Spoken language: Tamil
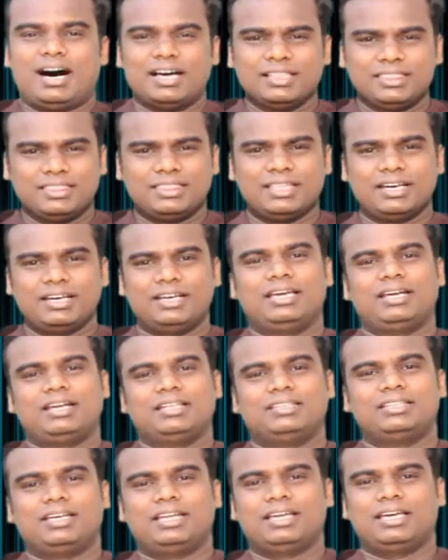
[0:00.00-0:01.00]
அந்த
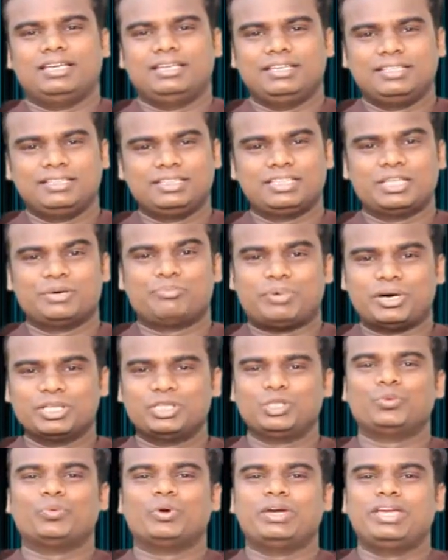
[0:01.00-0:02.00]
நேரத்தில் இந்த
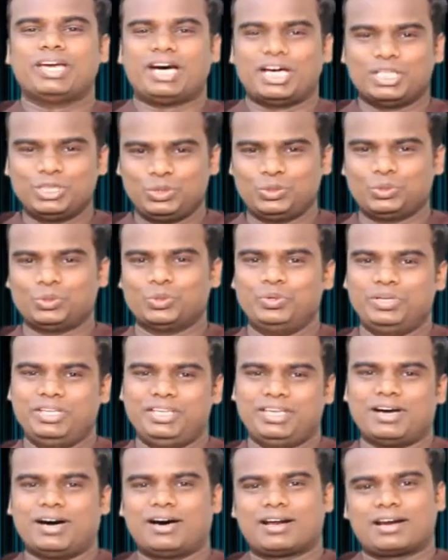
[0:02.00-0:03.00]
பதுவை
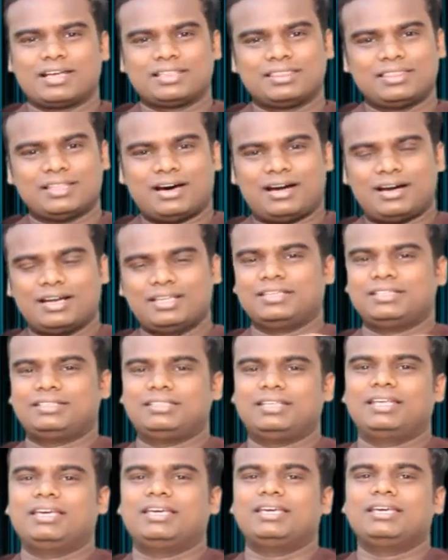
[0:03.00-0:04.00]
அந்தோனியார் அந்த
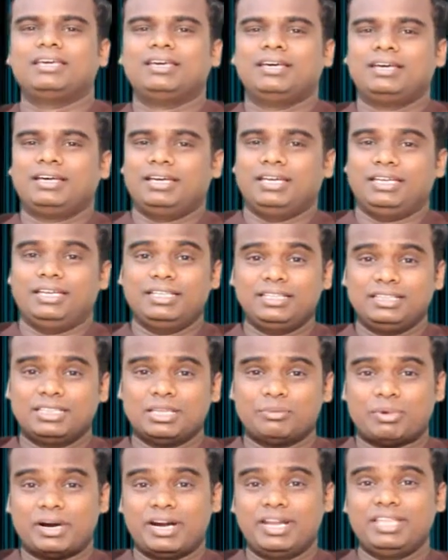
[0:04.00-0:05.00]
ஆலயத்திலே
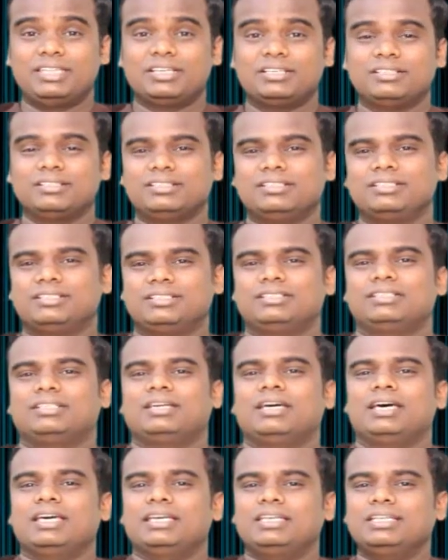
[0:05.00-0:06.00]
இந்த மனிதனுக்கு
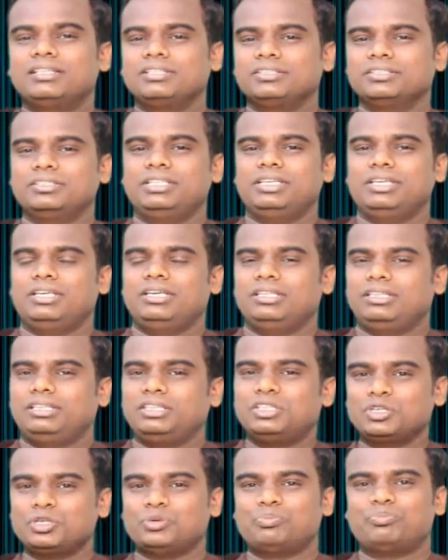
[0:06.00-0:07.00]
இறுதி
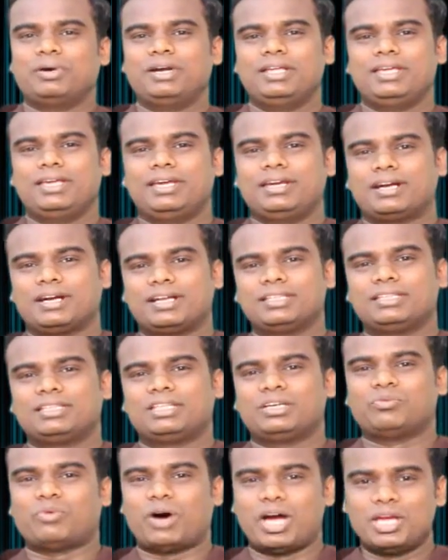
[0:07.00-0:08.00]
திருப்பலியை
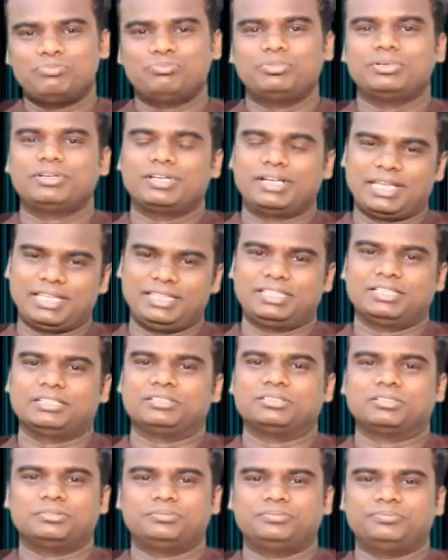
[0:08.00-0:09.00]
நடத்த வாய்ப்பு
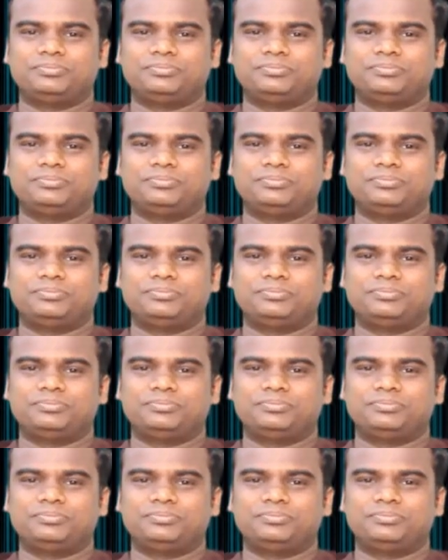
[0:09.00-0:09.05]
கிடைத்தது